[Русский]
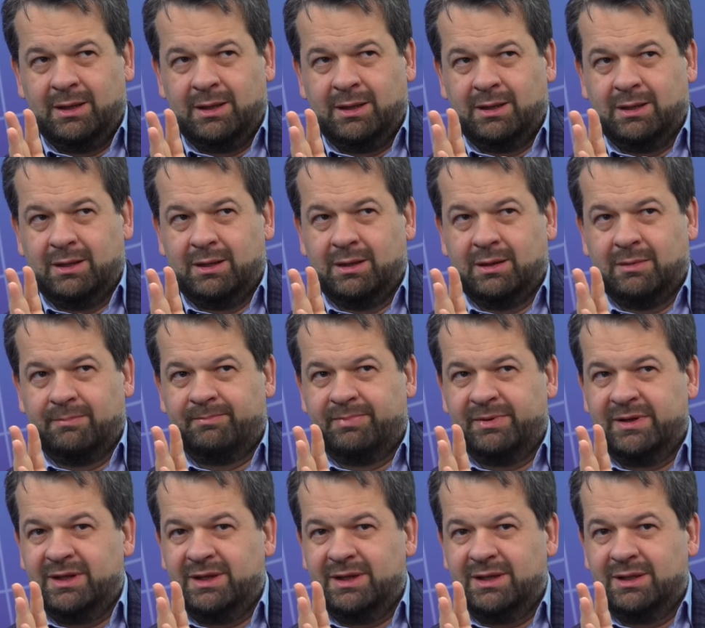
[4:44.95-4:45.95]
А,
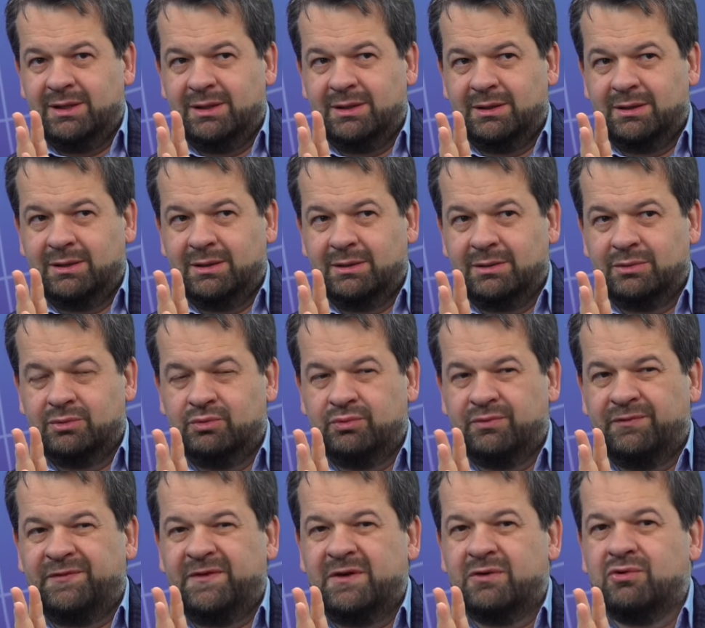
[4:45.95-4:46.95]
при э, ну,
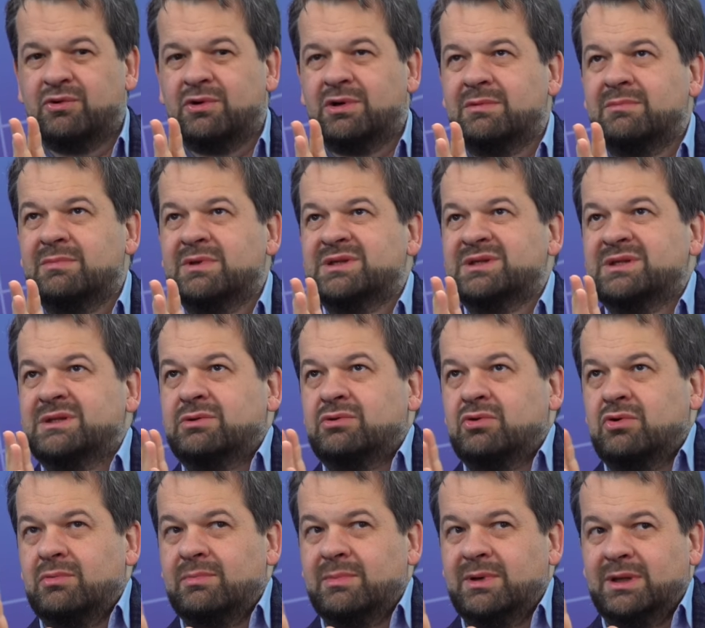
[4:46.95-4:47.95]

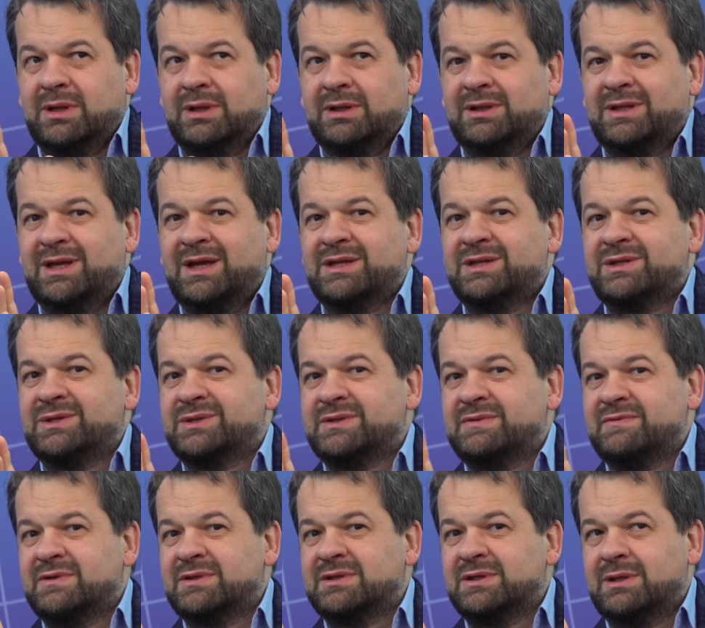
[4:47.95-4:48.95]
феохромоцитома, да,
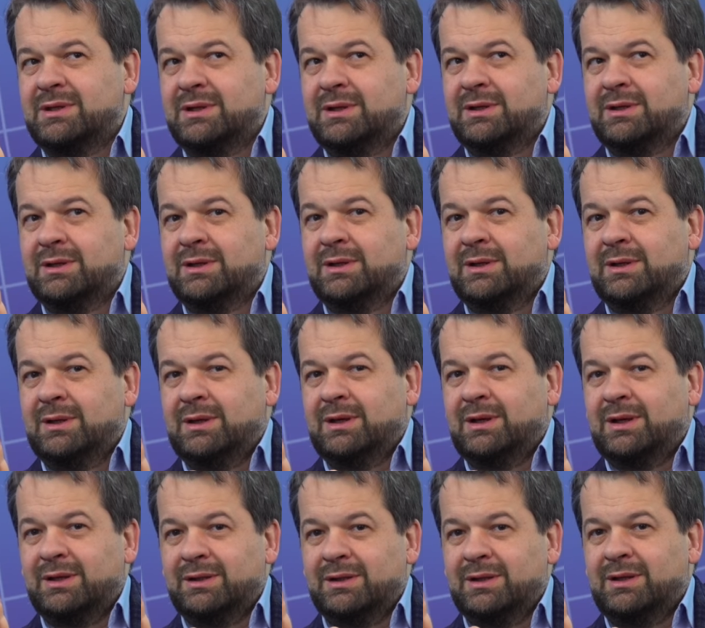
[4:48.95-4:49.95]
действительно,
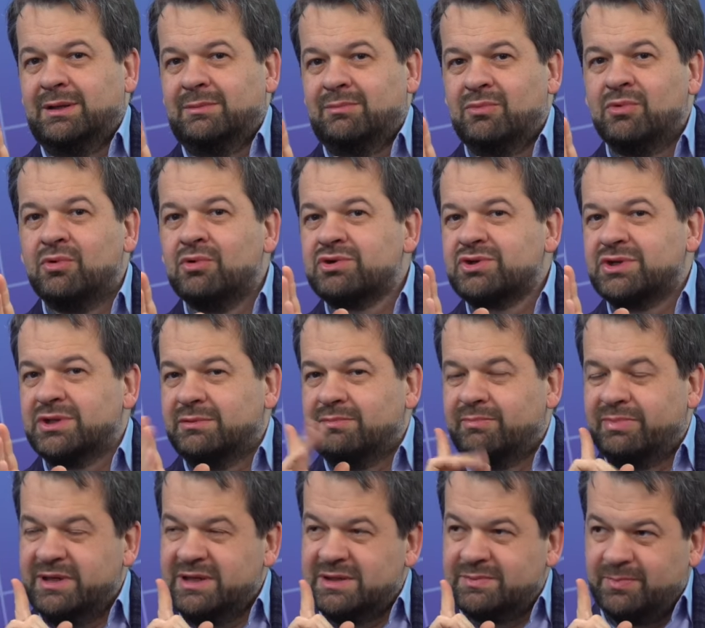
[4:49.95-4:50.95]
она может
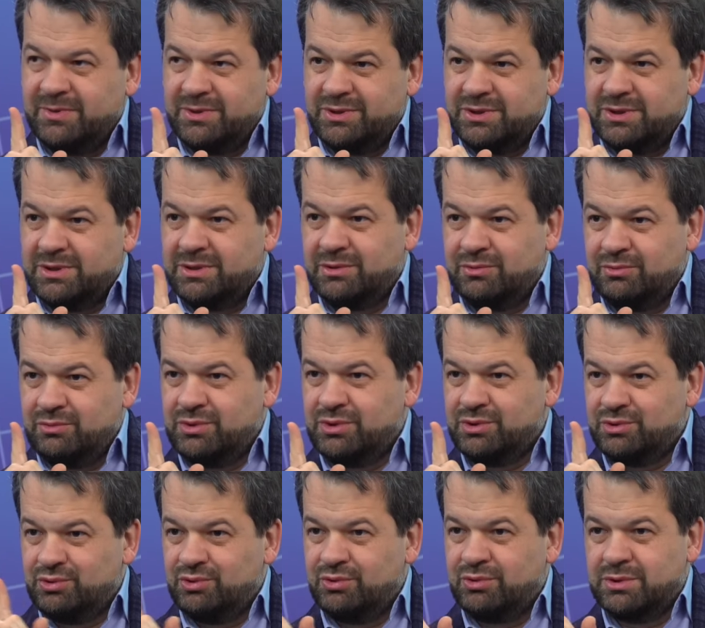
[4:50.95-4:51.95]
быть, подчеркну,
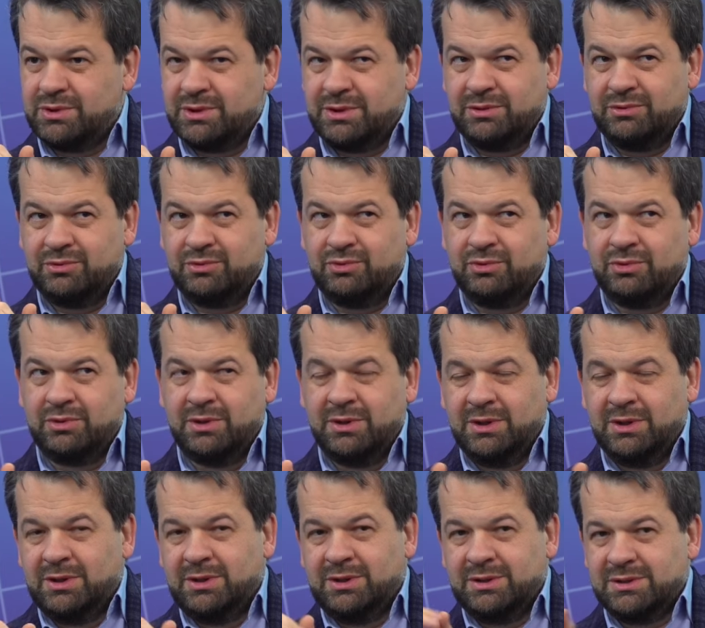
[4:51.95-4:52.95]
тяжелой, но
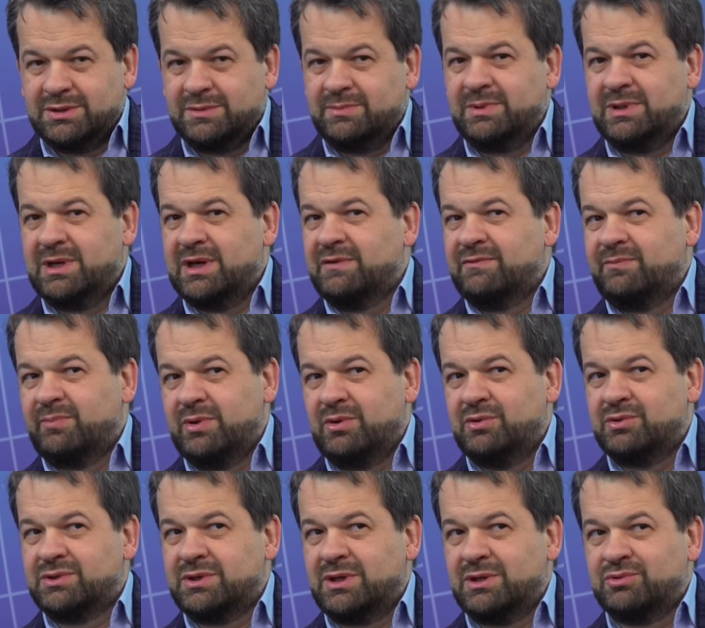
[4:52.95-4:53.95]
Забегая
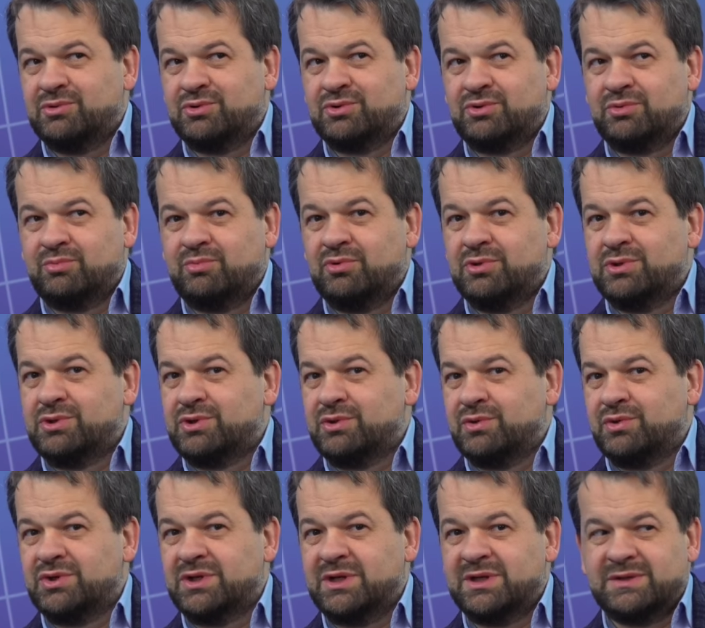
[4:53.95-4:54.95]
вперед, скажу, что большую
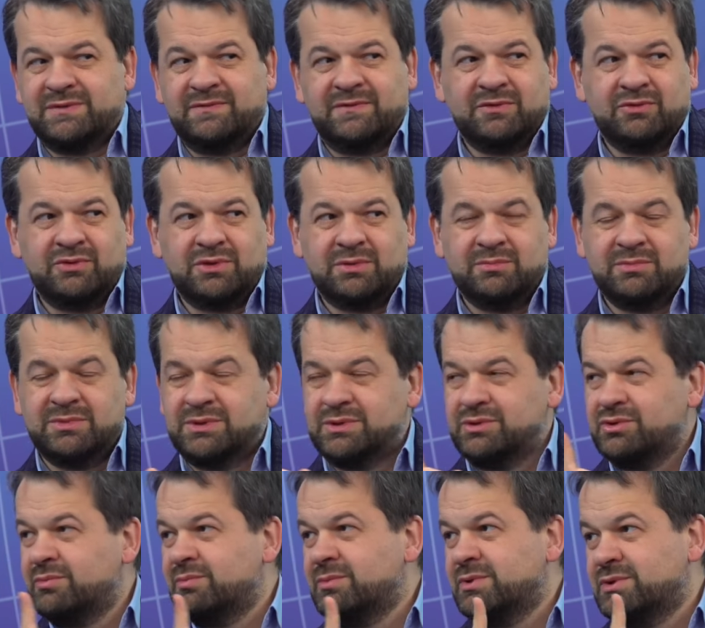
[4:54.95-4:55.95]
часть
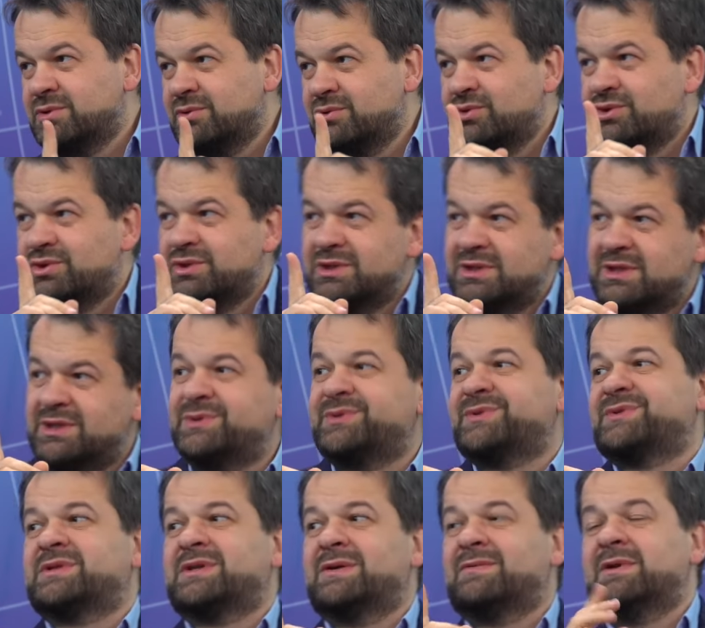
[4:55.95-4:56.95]
феохромоцитом на сегодняшний день
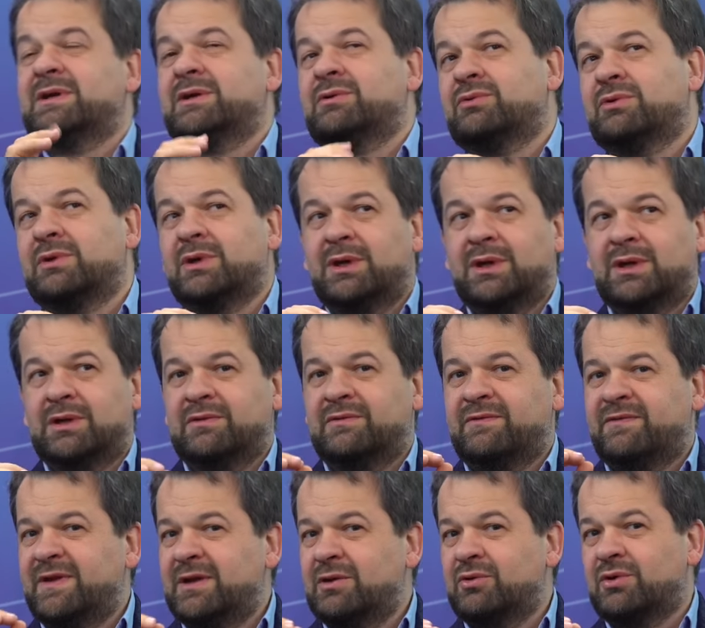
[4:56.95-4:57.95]
составляют
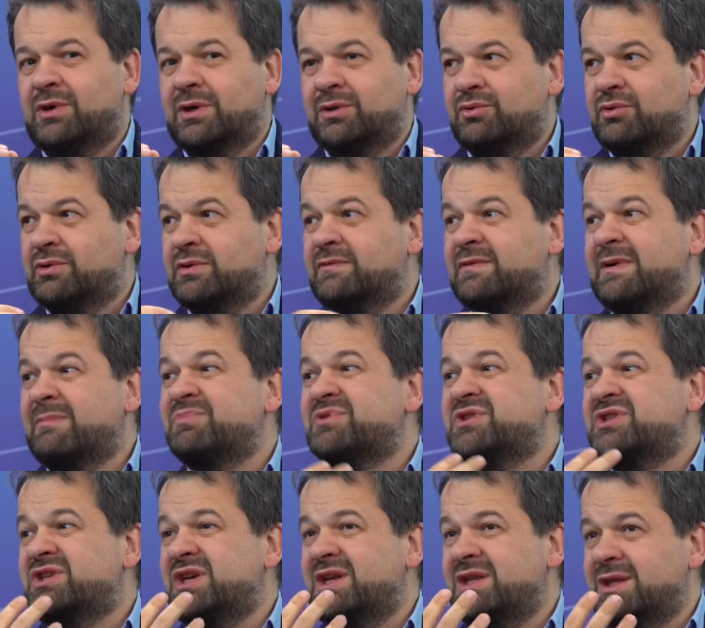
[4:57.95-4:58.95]
фео, которые
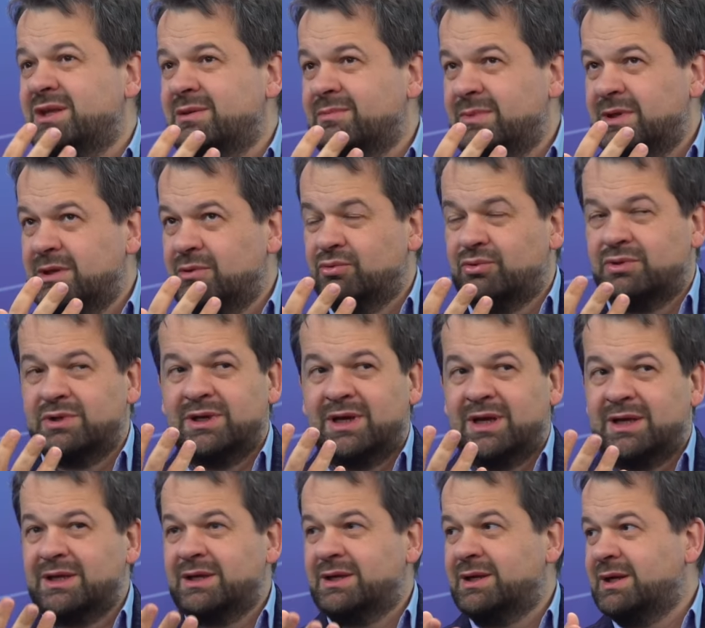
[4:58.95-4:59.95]
вообще не имеют
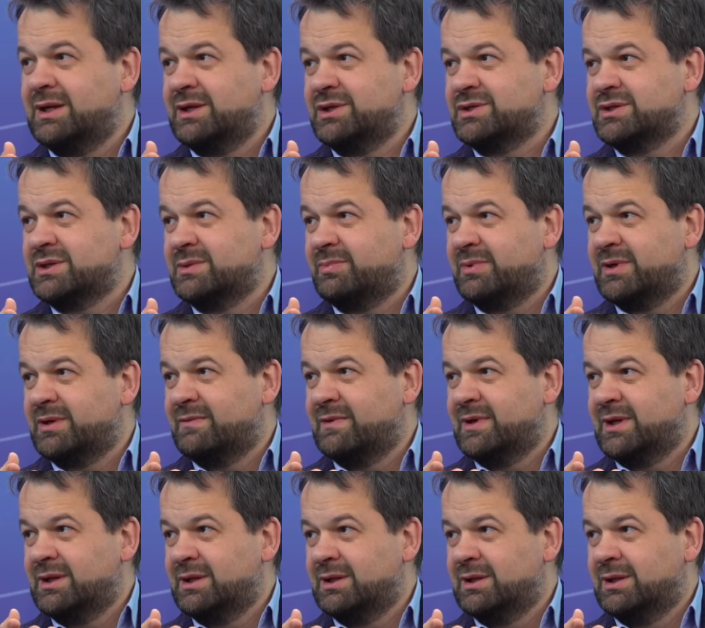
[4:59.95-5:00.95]
никаких клинических
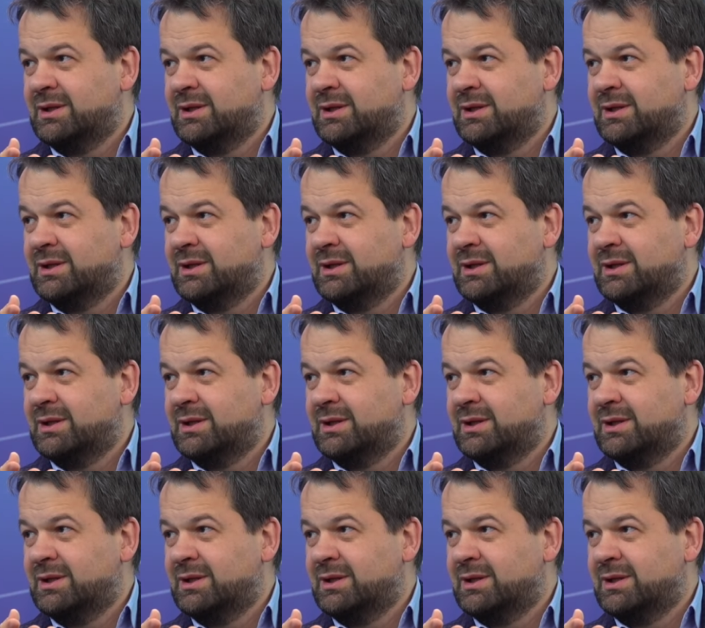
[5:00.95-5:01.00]
проявлений.